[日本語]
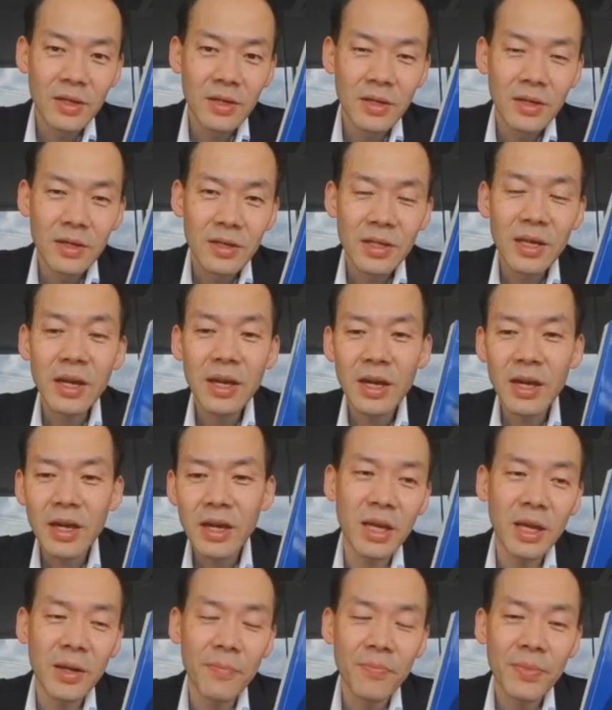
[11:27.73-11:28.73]
だか
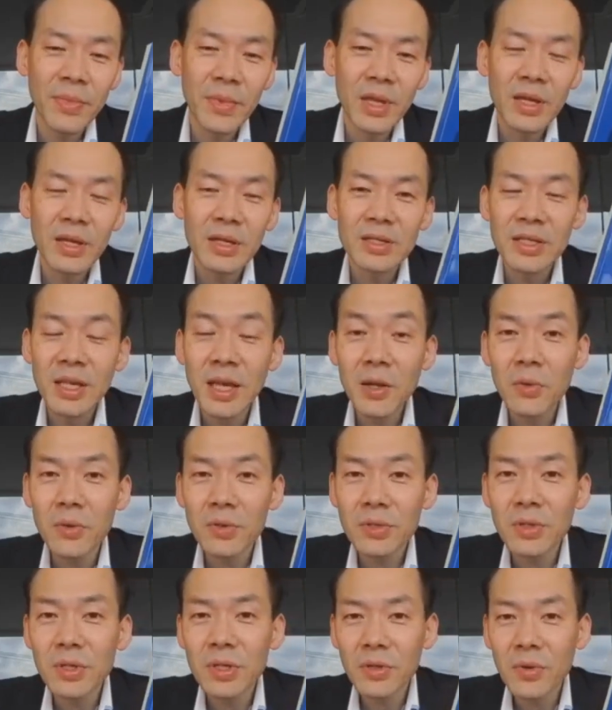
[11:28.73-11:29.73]
ら成功
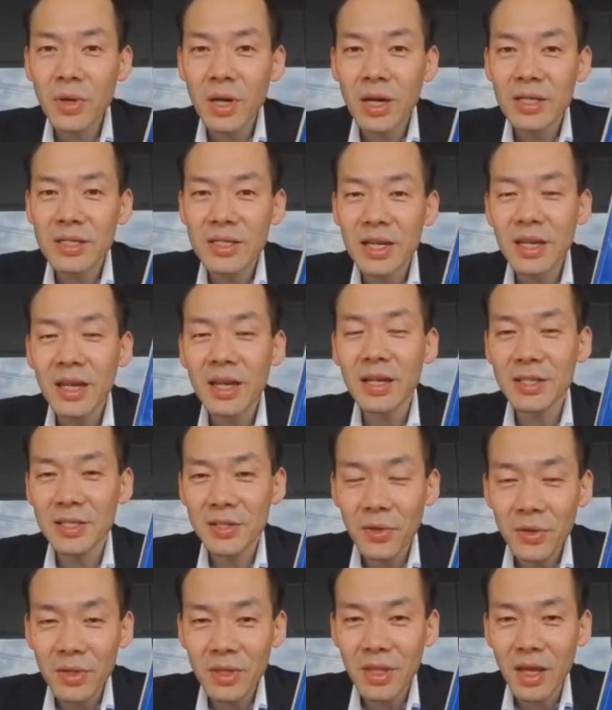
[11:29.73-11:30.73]
する人はじゃんけんが
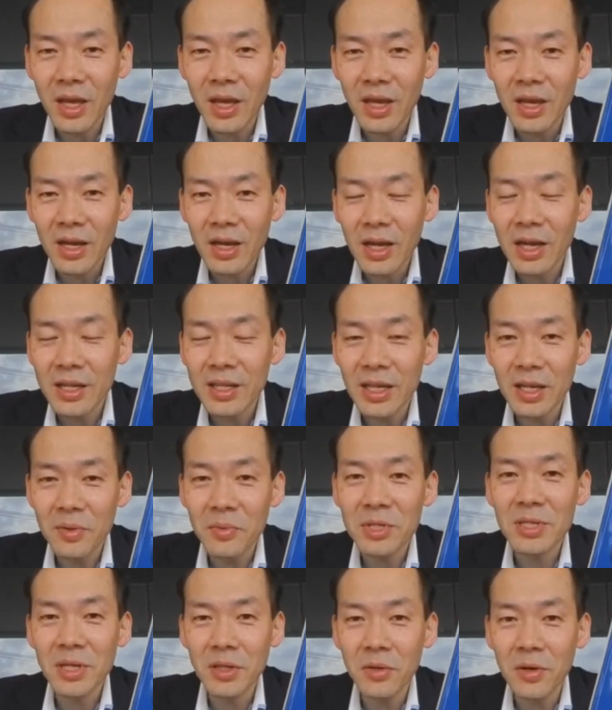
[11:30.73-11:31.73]
強いって書いてありま
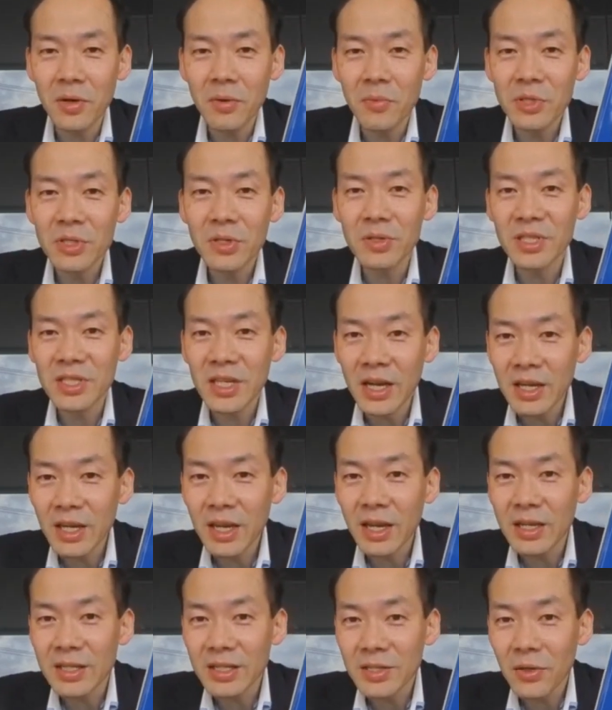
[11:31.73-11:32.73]
すけど、もちろんじゃんけ
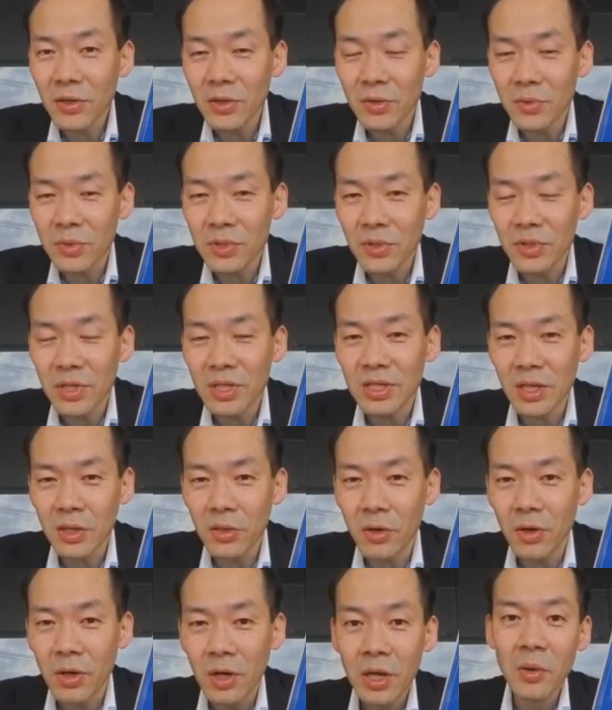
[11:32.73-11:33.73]
んが強いのもそうですけ
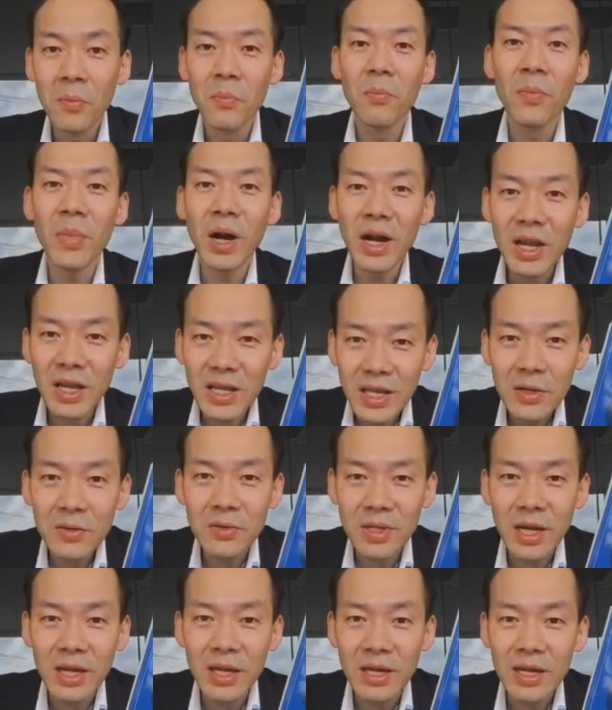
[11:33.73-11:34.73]
ど負けたく
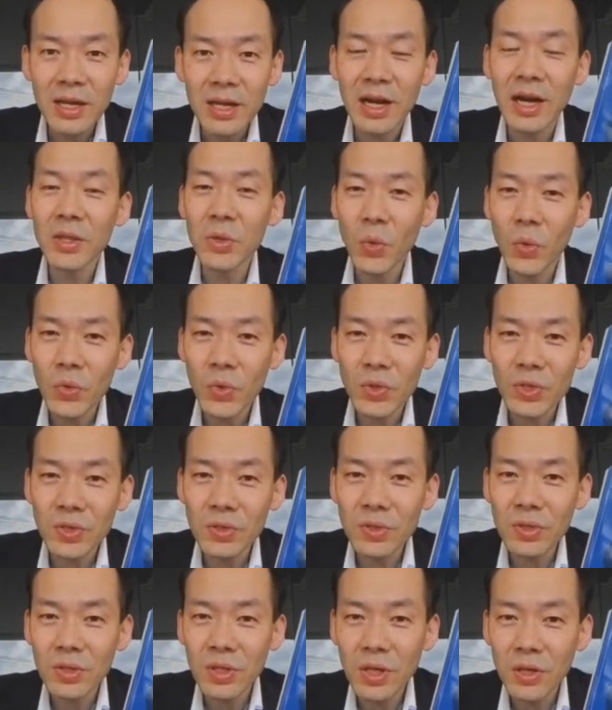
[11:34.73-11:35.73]
ない、勝とうとするっ
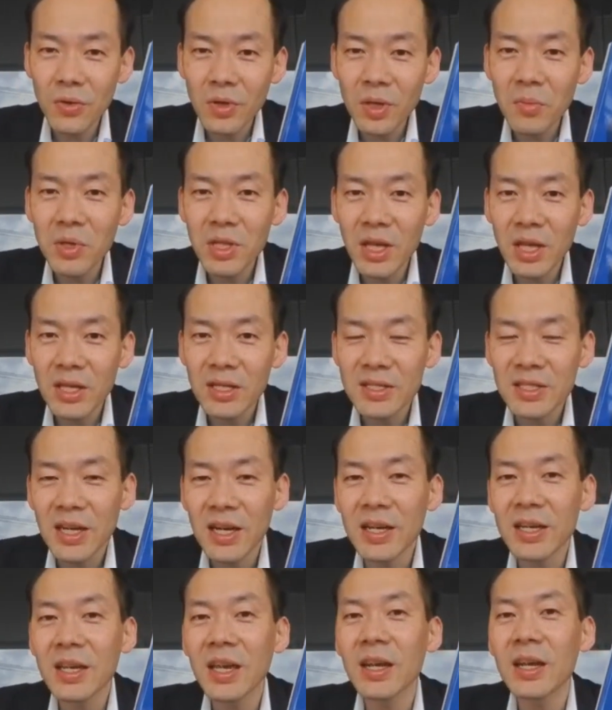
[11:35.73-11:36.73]
ていう意味でじゃ
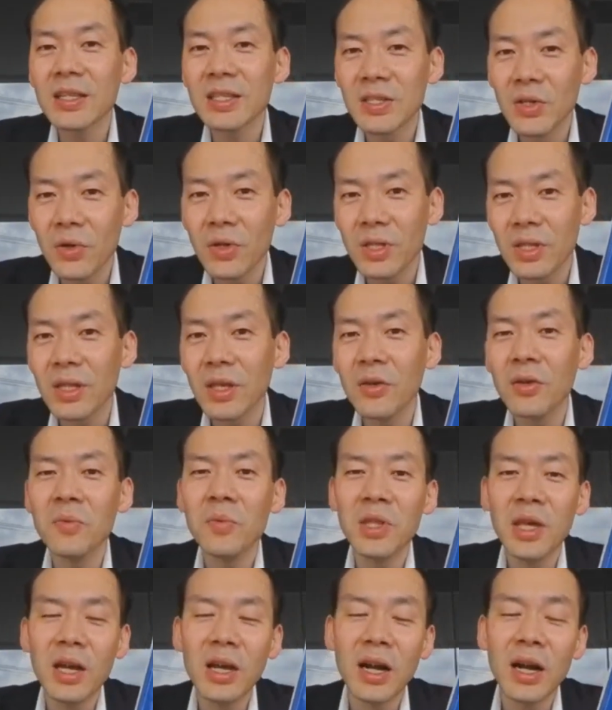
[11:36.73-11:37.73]
んけんが強いっていう意味
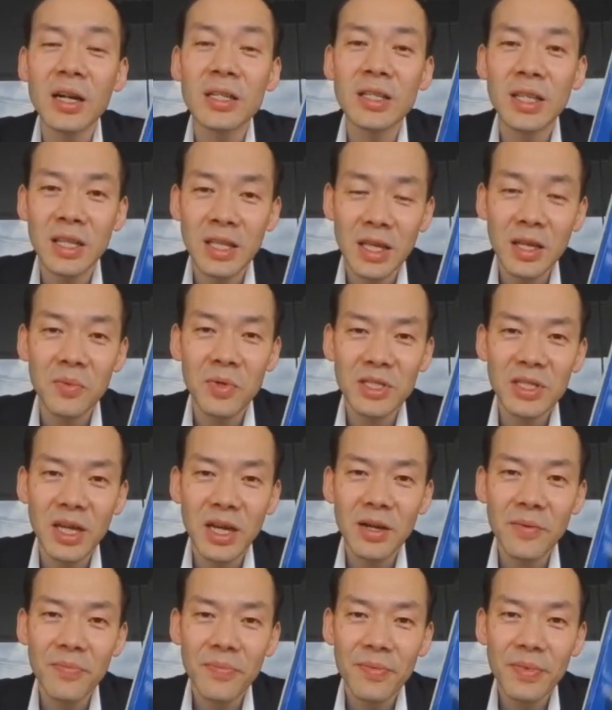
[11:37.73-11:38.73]
で書かせていただきました、
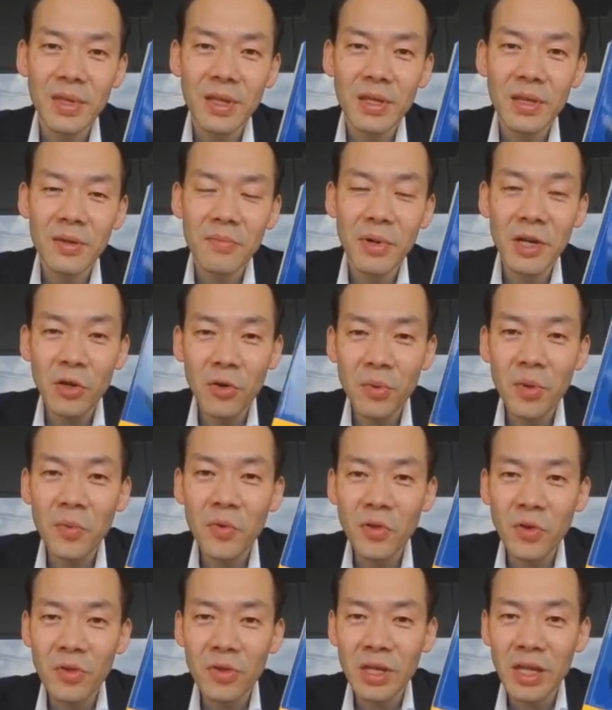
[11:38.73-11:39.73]
読み
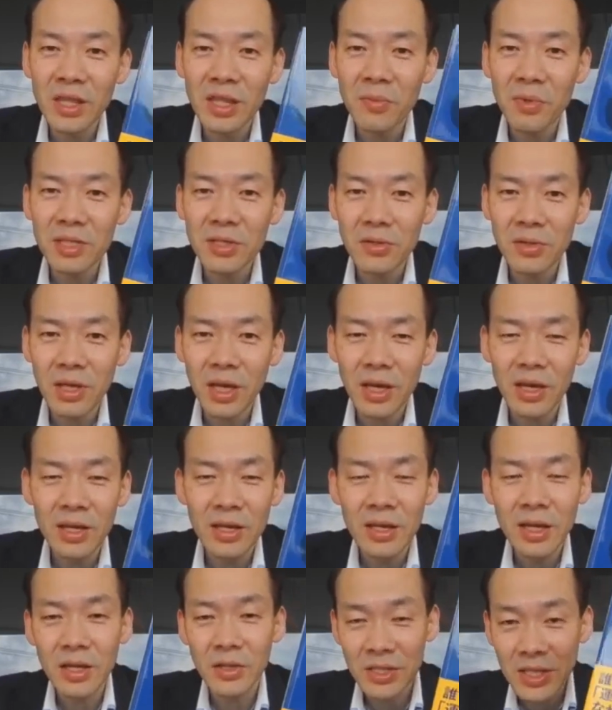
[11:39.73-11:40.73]
物になってますので
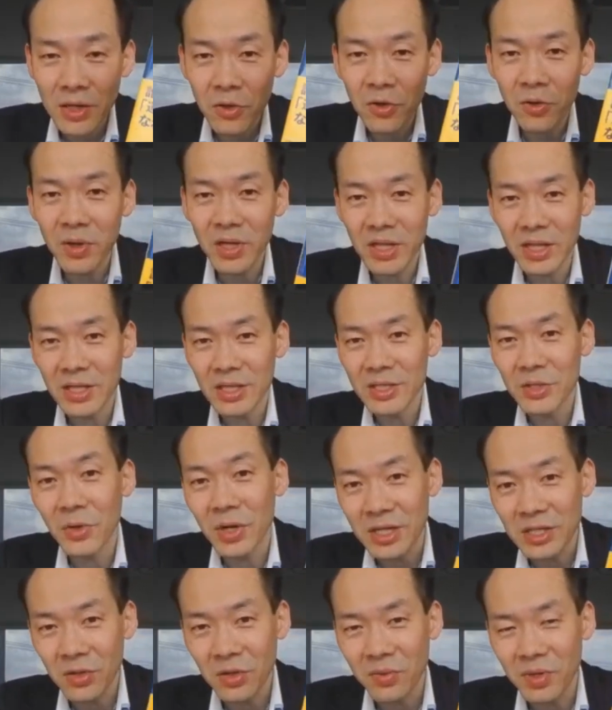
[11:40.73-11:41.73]
参考までに紹介
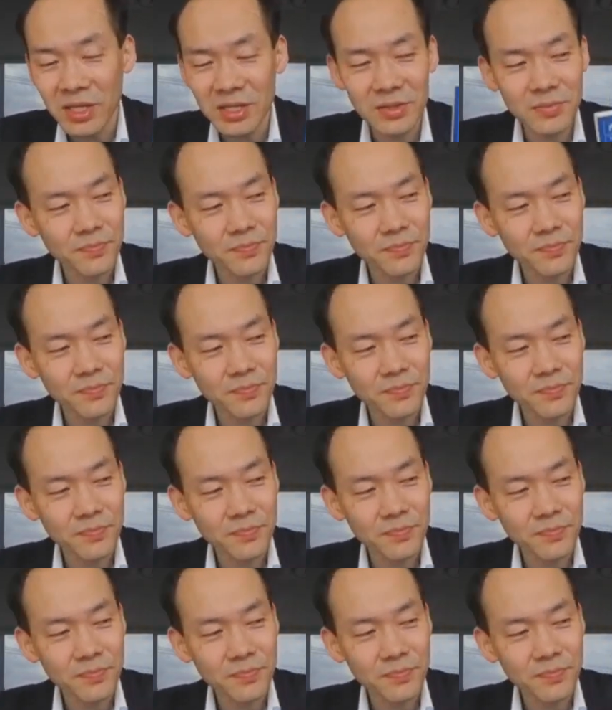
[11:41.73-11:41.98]
しておきます。